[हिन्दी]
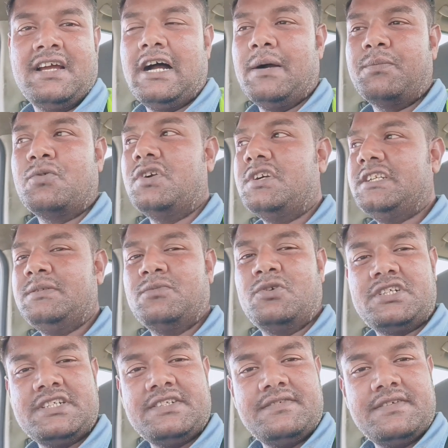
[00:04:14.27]
आपको
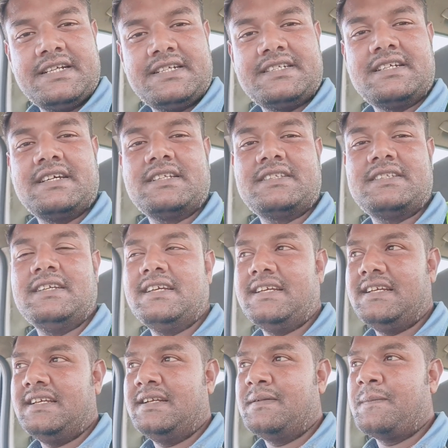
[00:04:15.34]
डीमोटिवेट करते हैं